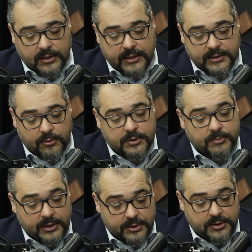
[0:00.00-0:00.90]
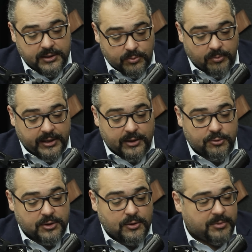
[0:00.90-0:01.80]
Корейской Народно-Демократической Республики. Они
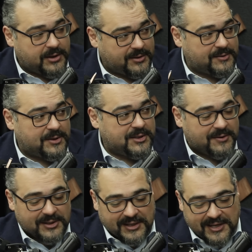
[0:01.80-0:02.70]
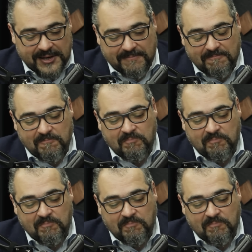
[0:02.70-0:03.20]
очень любят, как их называют, Северная Корея.